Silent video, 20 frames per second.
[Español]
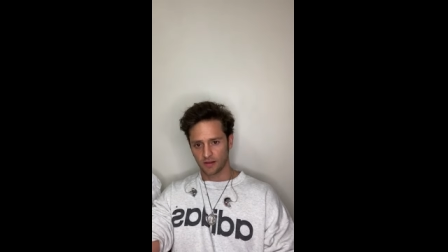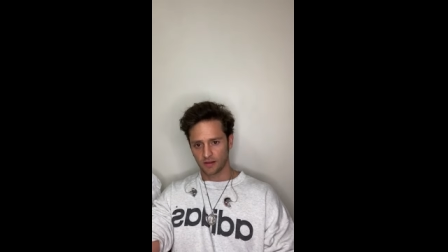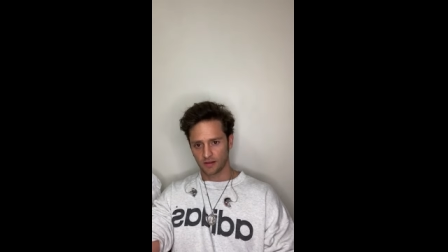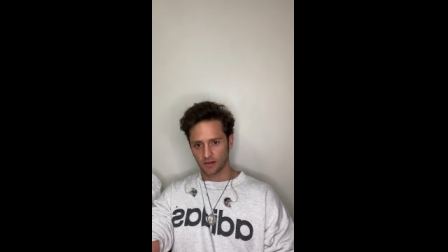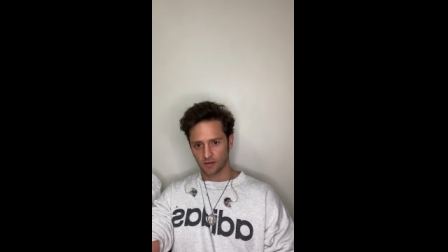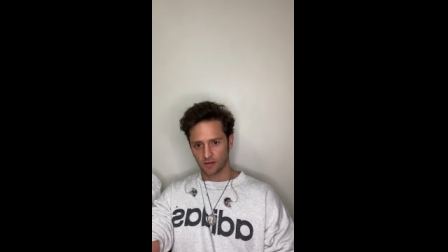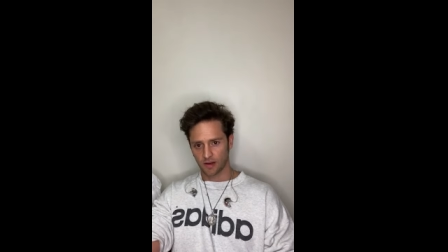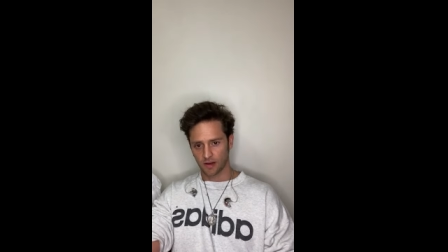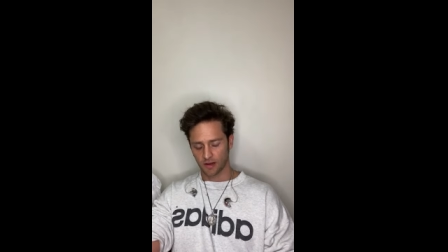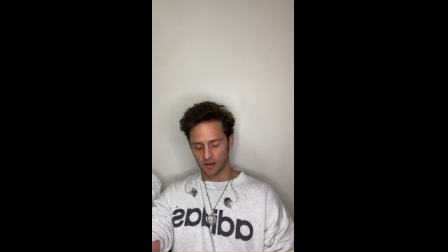
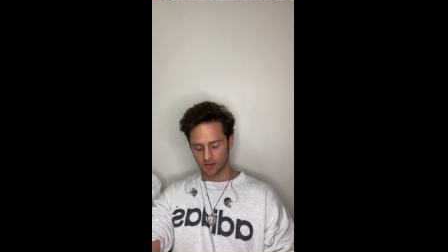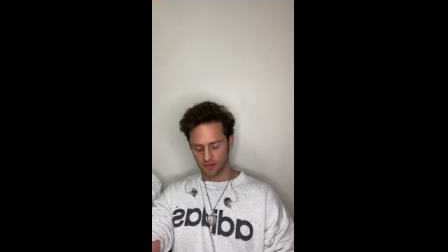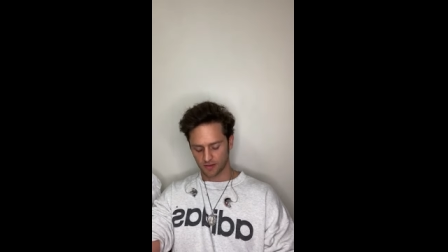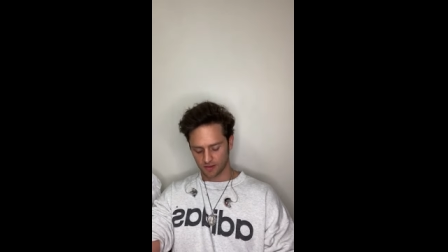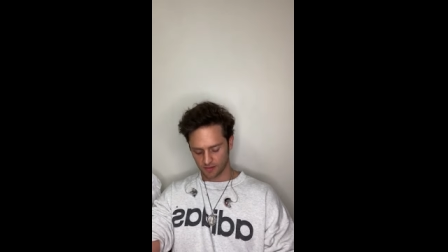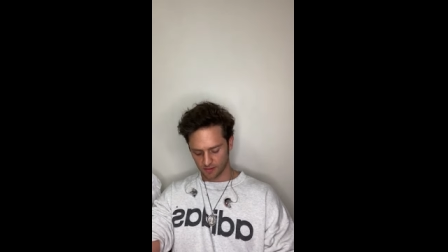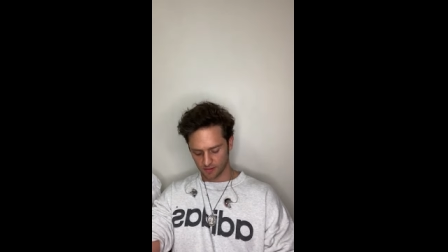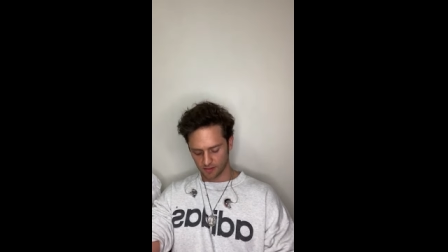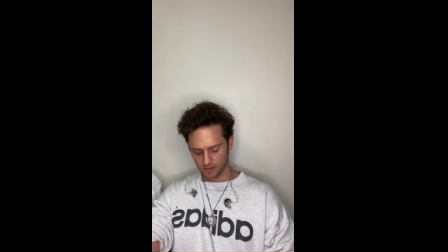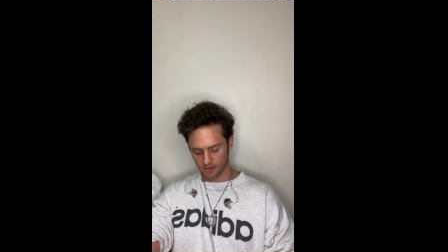Deseo que
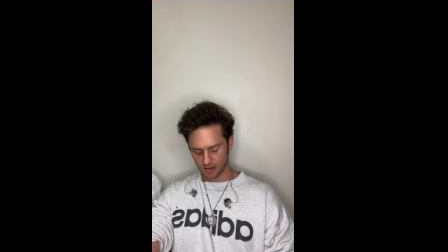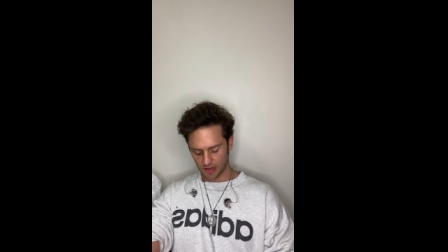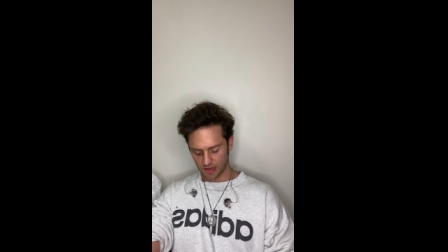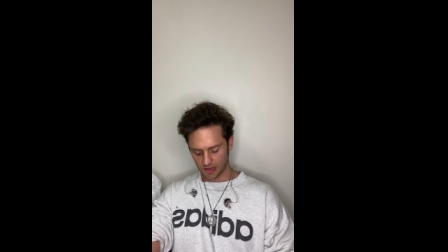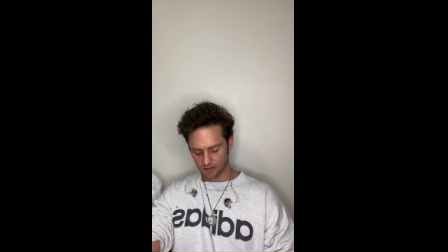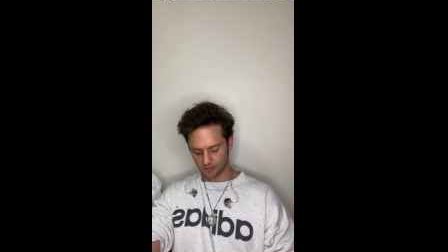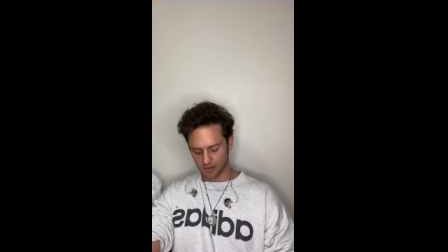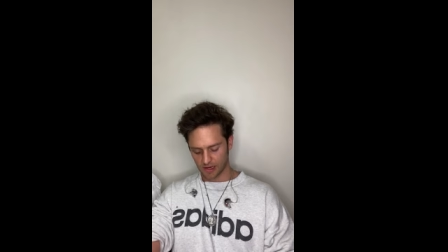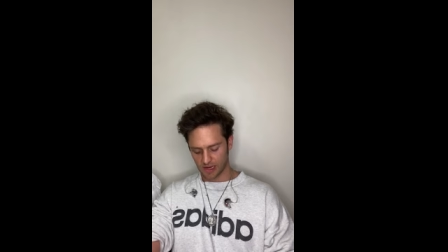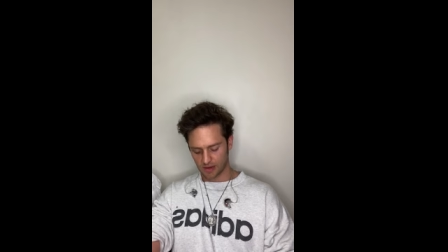les,
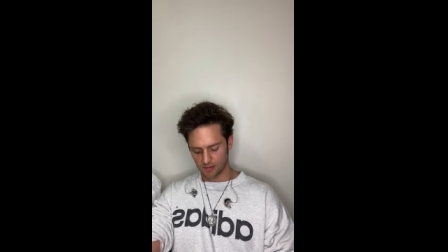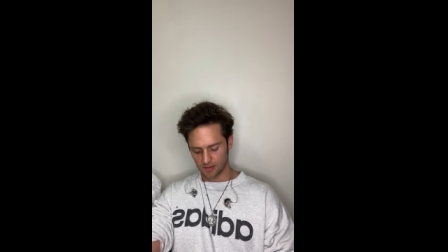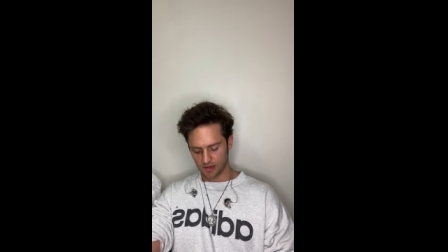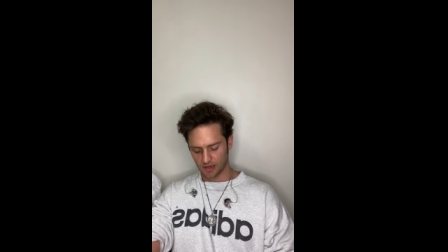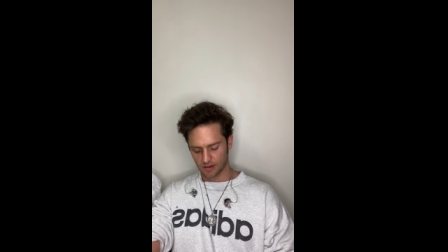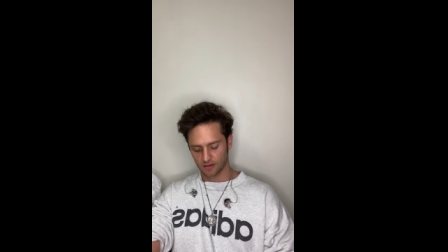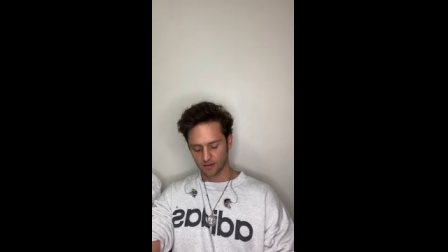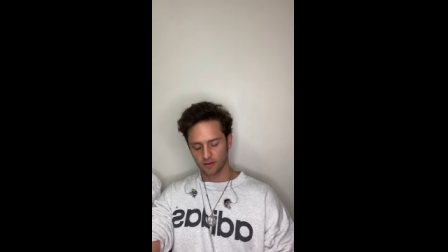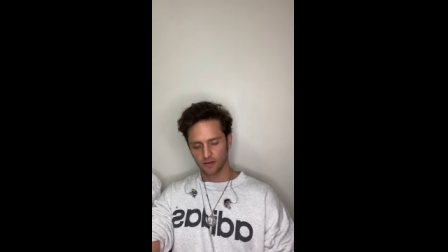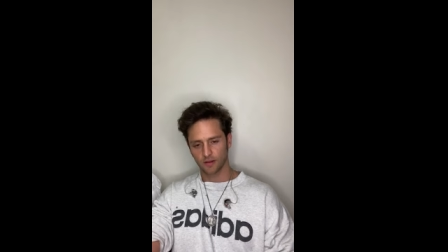que les vaya
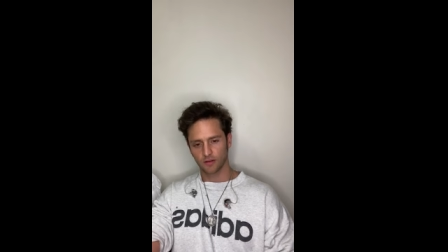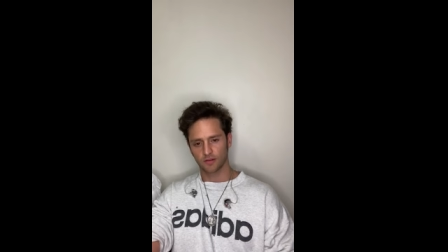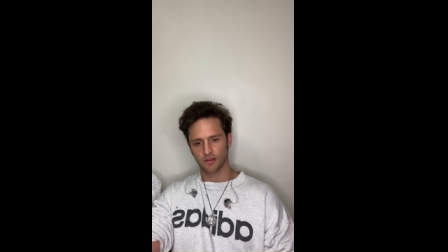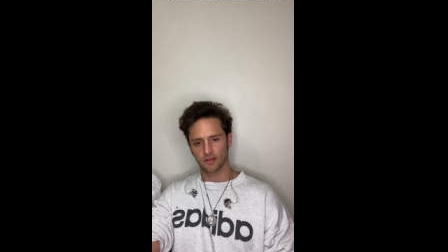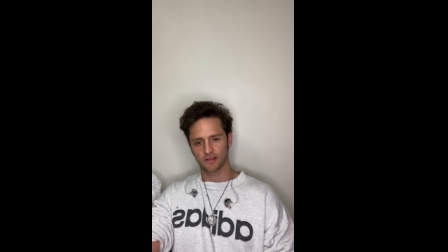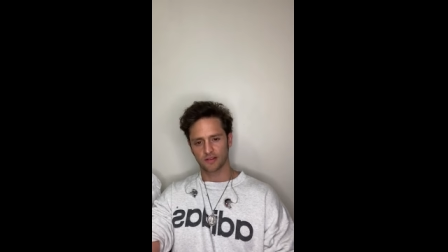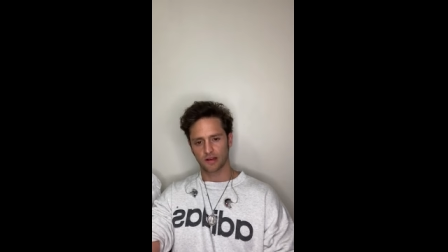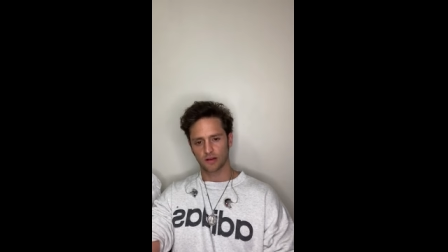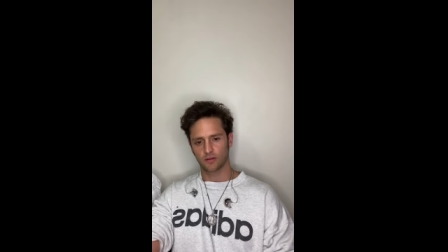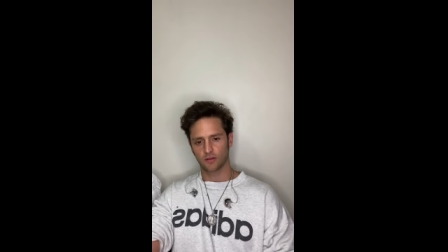bien.
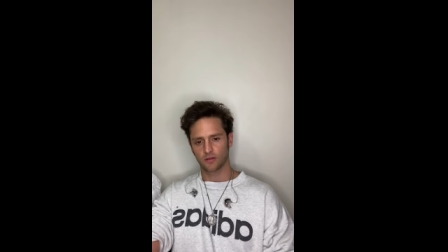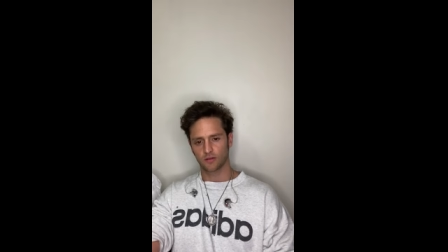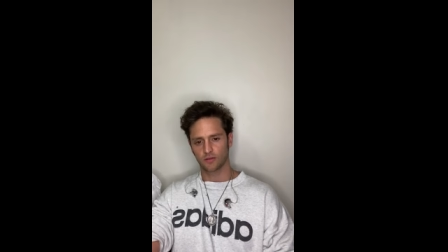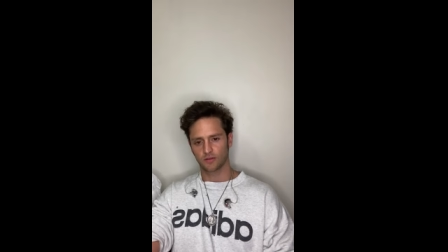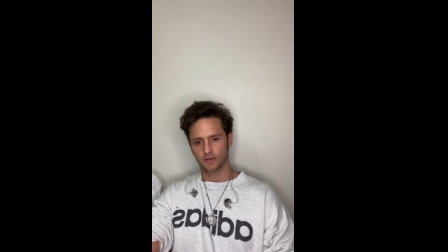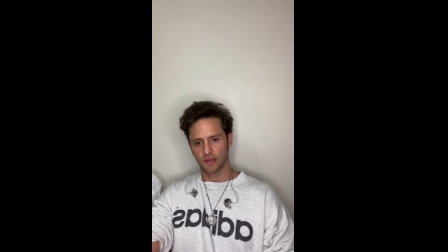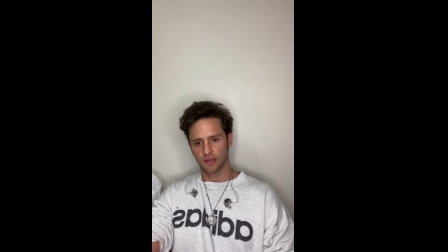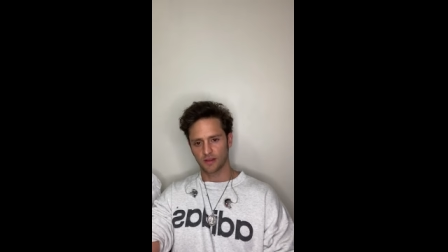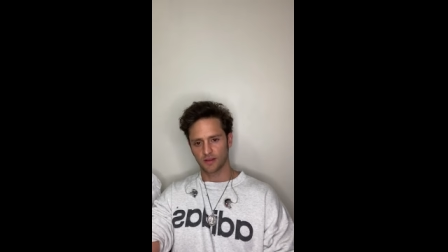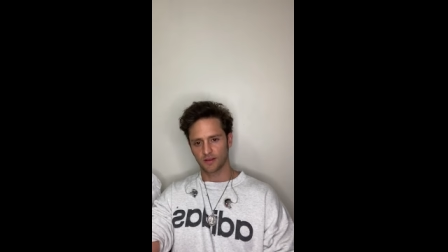Dios está
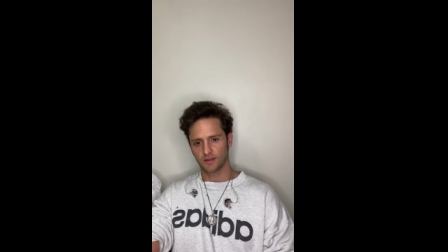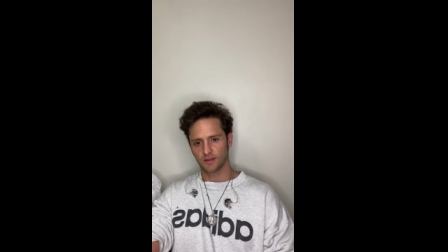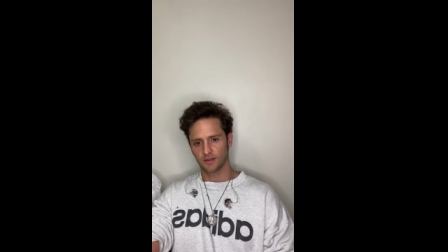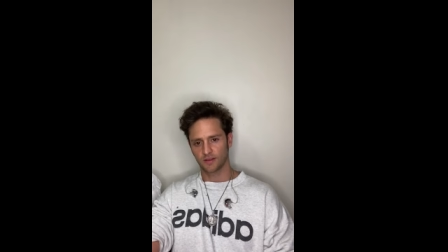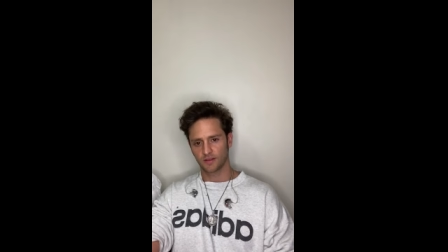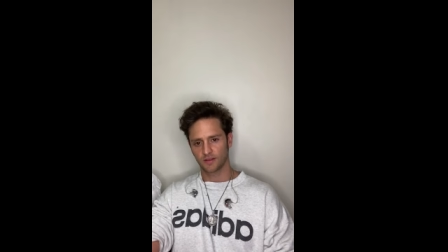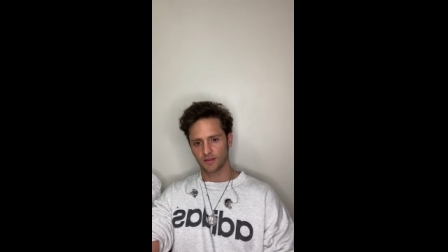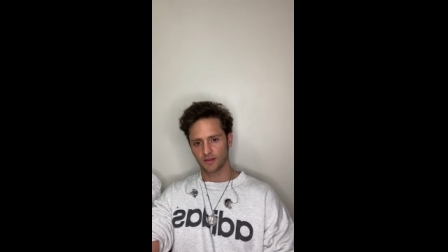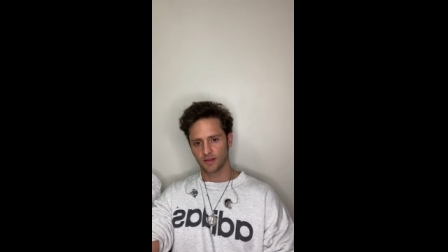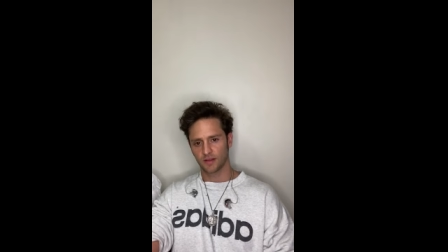con
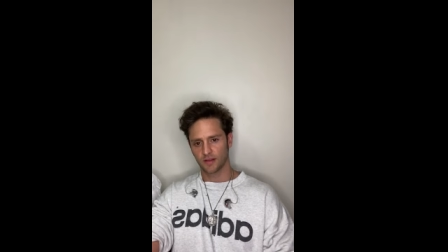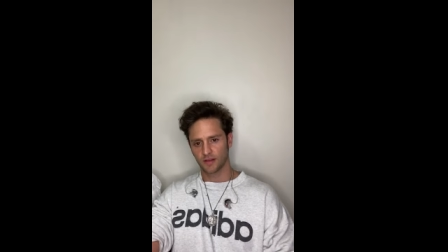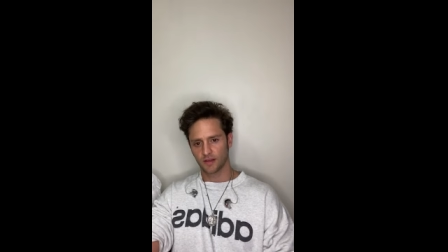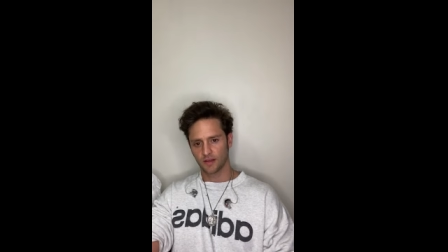ustedes.